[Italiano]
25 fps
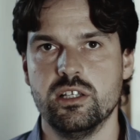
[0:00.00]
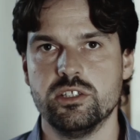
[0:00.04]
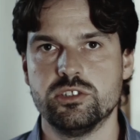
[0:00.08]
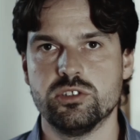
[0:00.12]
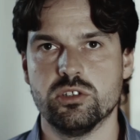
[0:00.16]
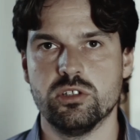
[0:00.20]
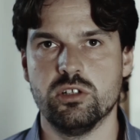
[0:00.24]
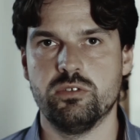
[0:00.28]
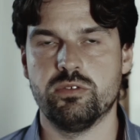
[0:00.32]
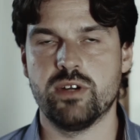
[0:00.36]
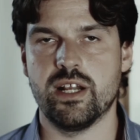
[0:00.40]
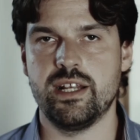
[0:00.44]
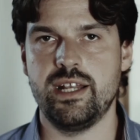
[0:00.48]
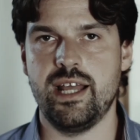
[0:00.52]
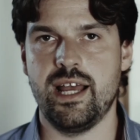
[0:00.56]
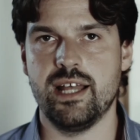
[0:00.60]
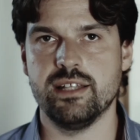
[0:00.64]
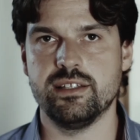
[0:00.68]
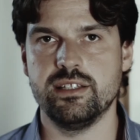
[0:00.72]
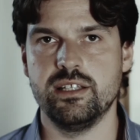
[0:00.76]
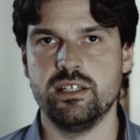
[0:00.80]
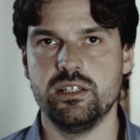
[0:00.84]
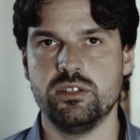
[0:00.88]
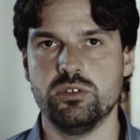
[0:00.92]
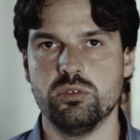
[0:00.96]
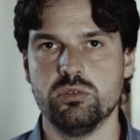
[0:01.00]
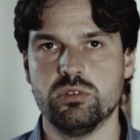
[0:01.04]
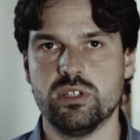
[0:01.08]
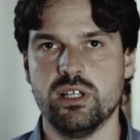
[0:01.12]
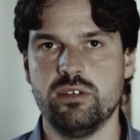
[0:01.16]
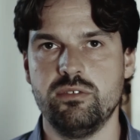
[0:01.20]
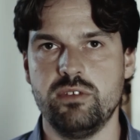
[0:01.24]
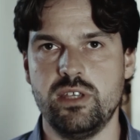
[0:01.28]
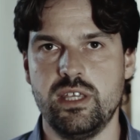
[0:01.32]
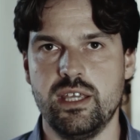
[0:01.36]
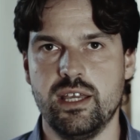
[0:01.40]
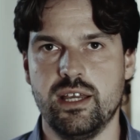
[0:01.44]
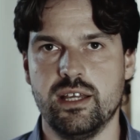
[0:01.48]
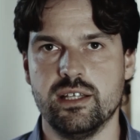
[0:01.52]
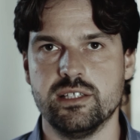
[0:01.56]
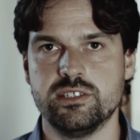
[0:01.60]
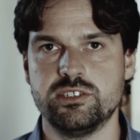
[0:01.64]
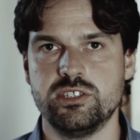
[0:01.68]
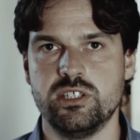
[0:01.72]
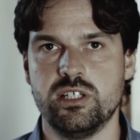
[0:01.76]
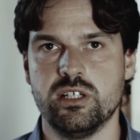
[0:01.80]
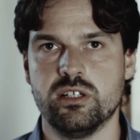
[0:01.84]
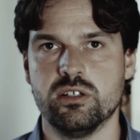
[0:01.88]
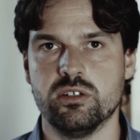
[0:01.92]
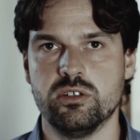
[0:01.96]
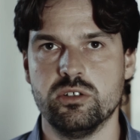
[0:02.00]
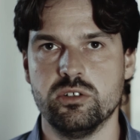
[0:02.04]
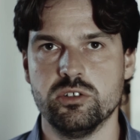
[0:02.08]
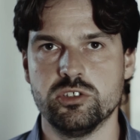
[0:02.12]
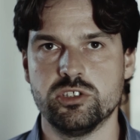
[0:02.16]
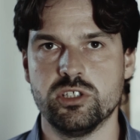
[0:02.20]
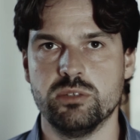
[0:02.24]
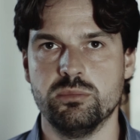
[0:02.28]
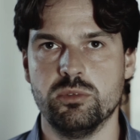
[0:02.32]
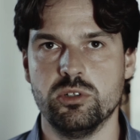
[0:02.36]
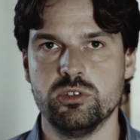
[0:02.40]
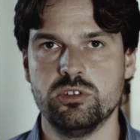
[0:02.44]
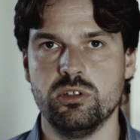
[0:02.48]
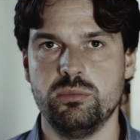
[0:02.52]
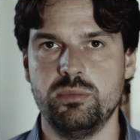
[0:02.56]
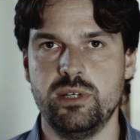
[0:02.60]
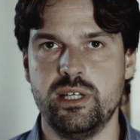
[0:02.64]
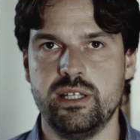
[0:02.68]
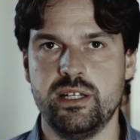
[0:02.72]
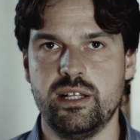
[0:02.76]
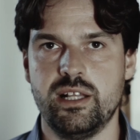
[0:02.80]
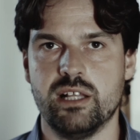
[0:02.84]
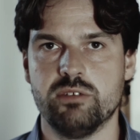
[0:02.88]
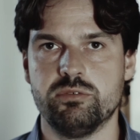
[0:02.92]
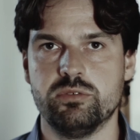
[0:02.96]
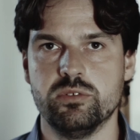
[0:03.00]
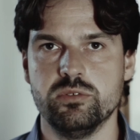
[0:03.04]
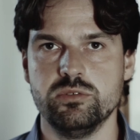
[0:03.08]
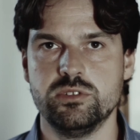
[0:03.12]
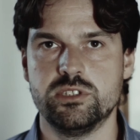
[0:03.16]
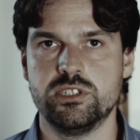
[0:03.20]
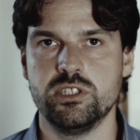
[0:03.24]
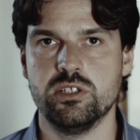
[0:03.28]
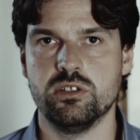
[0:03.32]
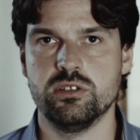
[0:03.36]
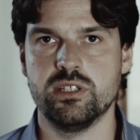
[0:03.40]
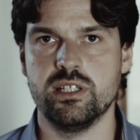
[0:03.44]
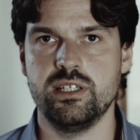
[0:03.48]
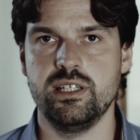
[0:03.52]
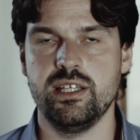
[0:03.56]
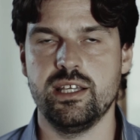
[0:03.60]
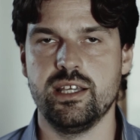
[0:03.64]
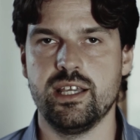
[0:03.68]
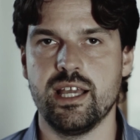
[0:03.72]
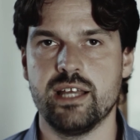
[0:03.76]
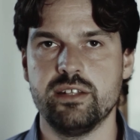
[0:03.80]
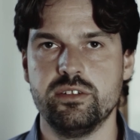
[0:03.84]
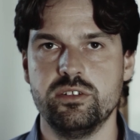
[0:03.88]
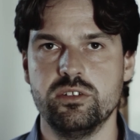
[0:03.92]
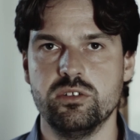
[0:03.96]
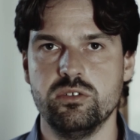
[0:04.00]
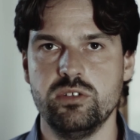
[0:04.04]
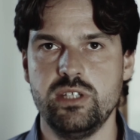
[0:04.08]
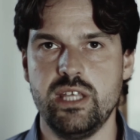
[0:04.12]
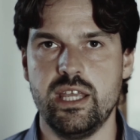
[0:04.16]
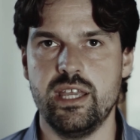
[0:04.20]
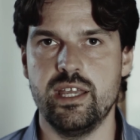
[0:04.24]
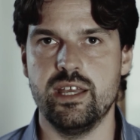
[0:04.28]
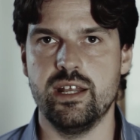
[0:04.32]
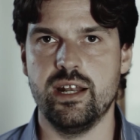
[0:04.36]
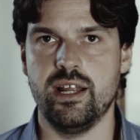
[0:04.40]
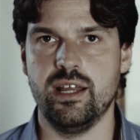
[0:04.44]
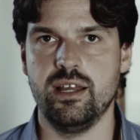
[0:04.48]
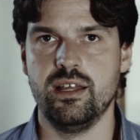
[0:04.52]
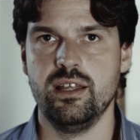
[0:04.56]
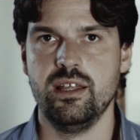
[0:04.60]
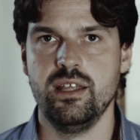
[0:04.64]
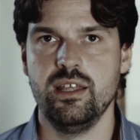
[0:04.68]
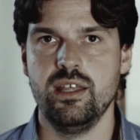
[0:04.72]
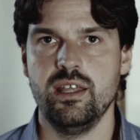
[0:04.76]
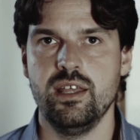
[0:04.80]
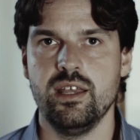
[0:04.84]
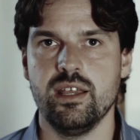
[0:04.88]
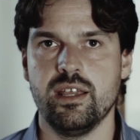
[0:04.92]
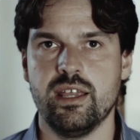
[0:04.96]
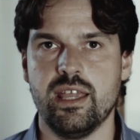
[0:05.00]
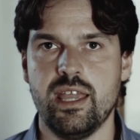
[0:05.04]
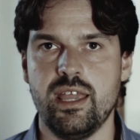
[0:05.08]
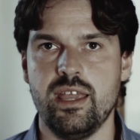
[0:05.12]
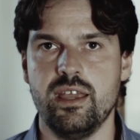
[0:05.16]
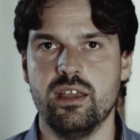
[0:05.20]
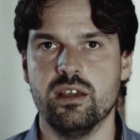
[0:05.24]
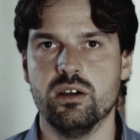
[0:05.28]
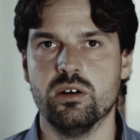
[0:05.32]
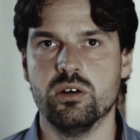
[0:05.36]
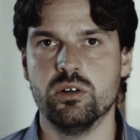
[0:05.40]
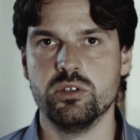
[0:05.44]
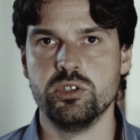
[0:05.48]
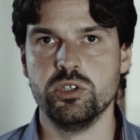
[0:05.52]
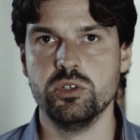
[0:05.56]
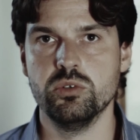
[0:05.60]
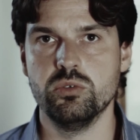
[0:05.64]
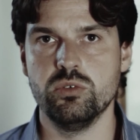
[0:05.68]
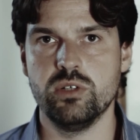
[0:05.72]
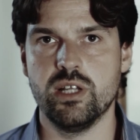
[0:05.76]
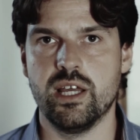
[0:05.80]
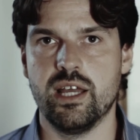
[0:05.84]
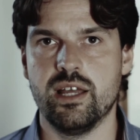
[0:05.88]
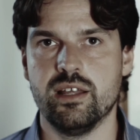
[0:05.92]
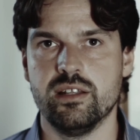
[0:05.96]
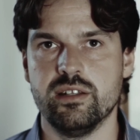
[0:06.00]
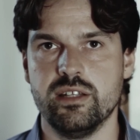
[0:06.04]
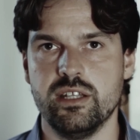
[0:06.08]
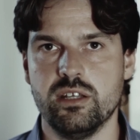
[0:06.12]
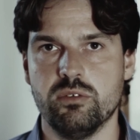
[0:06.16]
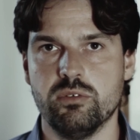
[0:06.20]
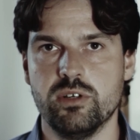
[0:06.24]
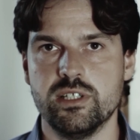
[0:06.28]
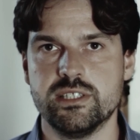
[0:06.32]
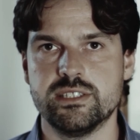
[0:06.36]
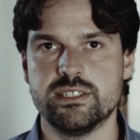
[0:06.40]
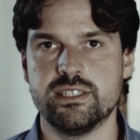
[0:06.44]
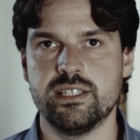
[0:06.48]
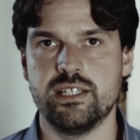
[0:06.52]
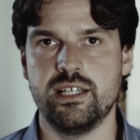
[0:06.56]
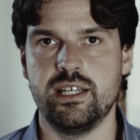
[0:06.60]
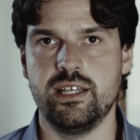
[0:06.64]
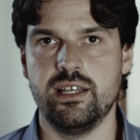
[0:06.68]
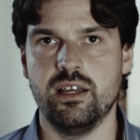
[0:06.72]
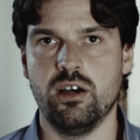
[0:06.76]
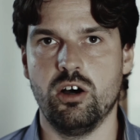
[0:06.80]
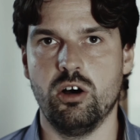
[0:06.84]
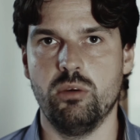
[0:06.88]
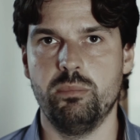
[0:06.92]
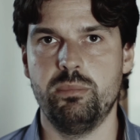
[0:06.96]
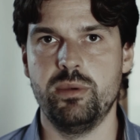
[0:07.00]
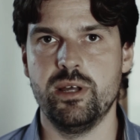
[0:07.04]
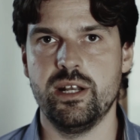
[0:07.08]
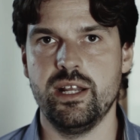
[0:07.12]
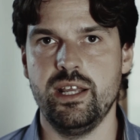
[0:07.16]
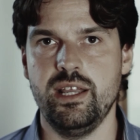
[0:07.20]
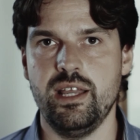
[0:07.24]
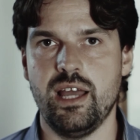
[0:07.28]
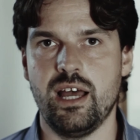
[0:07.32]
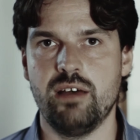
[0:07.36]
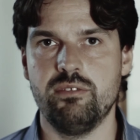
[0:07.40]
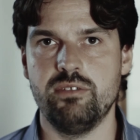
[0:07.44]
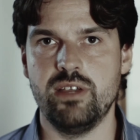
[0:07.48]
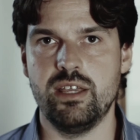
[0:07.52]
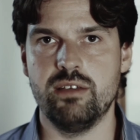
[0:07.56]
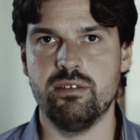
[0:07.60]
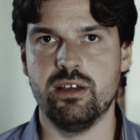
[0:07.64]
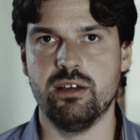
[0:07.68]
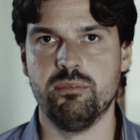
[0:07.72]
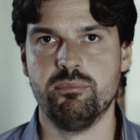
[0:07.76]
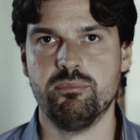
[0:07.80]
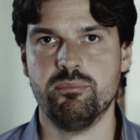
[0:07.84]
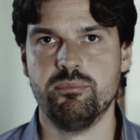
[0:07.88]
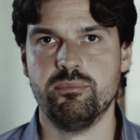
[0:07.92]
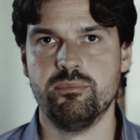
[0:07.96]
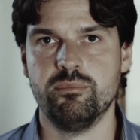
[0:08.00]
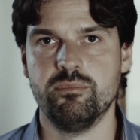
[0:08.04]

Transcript: sono franati, tuttavia si riconosce molto bene la funzione di cannoniera che ognuna di queste opere aveva.